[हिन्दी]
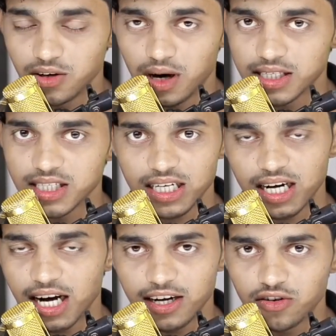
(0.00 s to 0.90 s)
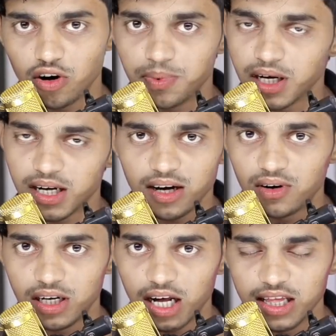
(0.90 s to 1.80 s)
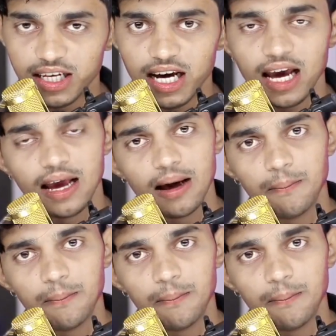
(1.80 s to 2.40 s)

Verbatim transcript: थी वहाँ से चैनल आई कॉपी करना है वहाँ डाल देना है